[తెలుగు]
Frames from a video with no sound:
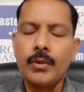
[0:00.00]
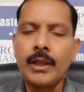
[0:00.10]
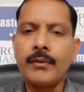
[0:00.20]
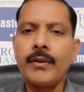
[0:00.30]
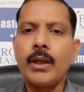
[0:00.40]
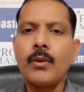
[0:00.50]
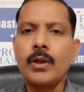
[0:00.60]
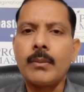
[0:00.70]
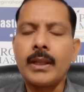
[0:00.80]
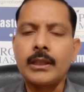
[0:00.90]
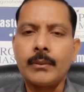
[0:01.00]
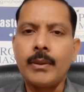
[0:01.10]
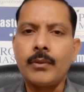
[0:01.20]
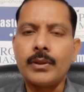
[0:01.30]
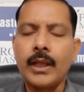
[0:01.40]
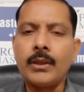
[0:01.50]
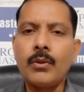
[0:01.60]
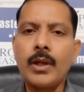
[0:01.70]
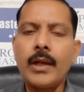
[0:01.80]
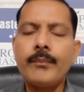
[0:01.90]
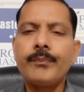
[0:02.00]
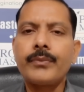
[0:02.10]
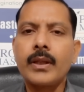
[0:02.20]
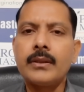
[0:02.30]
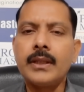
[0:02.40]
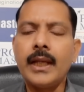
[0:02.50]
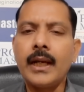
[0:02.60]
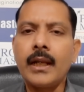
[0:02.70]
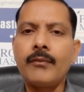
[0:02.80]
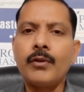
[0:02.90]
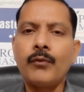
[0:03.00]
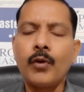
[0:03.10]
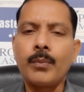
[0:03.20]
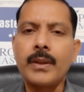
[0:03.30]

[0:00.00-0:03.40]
ఇరవై వేల కోట్ల మాత్రమే ఉంటుంది అది కూడా త్రీ అండ్ హాఫ్ టు ఫోర్